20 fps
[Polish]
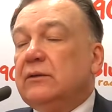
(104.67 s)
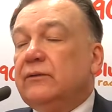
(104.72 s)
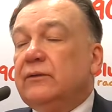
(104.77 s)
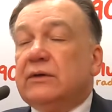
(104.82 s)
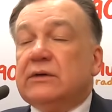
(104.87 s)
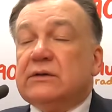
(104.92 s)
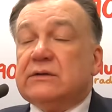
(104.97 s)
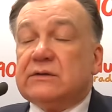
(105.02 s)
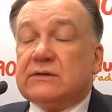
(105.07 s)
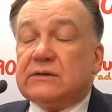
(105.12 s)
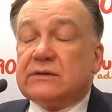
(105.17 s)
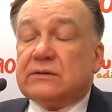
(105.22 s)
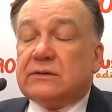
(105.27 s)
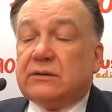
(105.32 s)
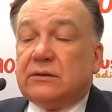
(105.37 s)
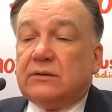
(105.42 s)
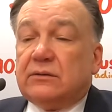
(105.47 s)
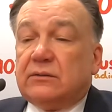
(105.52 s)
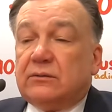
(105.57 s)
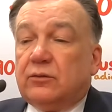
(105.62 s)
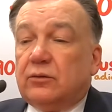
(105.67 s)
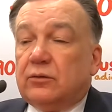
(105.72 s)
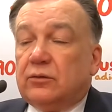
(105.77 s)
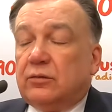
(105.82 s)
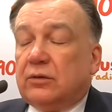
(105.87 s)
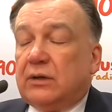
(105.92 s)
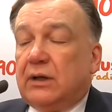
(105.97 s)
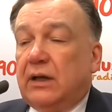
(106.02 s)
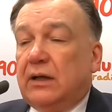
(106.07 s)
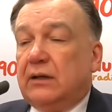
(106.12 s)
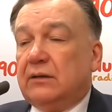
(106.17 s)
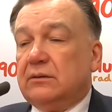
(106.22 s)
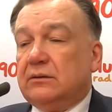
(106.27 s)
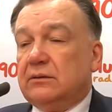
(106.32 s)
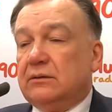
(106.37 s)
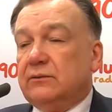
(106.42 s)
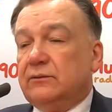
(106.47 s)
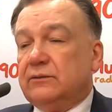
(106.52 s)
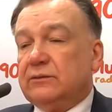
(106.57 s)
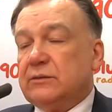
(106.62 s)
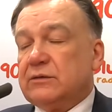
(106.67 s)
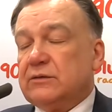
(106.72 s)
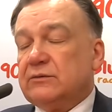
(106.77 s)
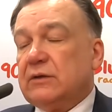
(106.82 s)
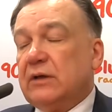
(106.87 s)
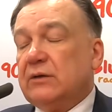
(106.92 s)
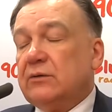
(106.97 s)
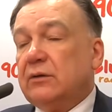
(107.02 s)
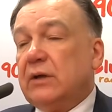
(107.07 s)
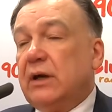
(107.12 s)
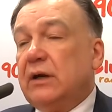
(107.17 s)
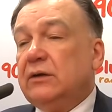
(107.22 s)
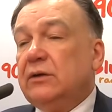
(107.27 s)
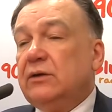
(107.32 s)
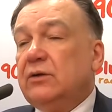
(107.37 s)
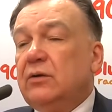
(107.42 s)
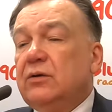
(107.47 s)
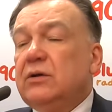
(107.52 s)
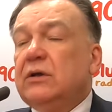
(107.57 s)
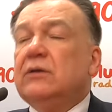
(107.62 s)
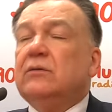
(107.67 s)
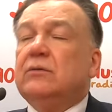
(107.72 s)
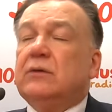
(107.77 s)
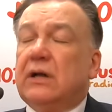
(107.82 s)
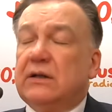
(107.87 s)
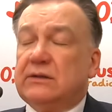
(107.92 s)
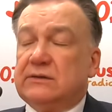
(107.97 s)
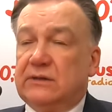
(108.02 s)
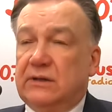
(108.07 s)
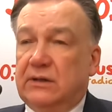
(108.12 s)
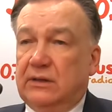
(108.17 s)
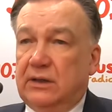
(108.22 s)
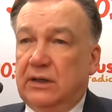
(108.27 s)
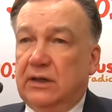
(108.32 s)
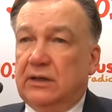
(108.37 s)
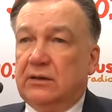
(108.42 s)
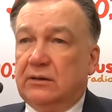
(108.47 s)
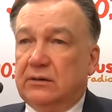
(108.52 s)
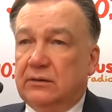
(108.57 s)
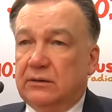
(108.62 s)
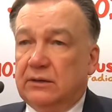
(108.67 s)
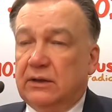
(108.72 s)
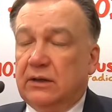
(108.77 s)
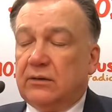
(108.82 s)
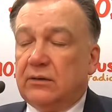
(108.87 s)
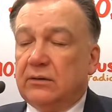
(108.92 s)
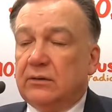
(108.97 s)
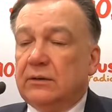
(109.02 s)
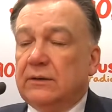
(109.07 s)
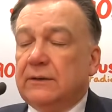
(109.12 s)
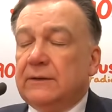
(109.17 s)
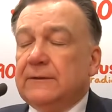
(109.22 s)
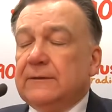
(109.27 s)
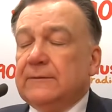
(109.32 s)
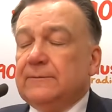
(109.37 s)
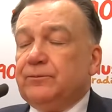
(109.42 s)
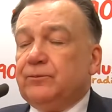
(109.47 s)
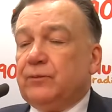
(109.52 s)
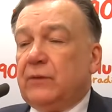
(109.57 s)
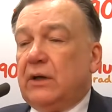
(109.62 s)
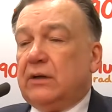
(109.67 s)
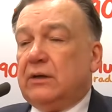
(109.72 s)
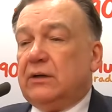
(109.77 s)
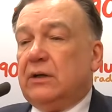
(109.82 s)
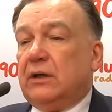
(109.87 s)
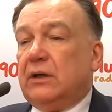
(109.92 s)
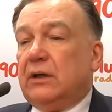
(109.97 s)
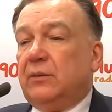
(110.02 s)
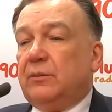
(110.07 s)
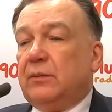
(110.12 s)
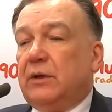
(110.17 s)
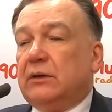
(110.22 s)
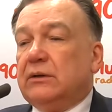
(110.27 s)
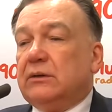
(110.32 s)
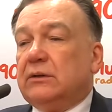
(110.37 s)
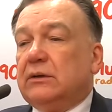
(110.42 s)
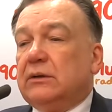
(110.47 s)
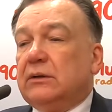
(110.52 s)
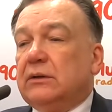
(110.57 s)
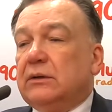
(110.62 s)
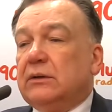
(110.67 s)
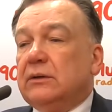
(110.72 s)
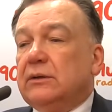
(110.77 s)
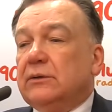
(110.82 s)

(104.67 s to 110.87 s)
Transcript: więc kultura w sposób naturalny, no i edukacja, tak, jako taki element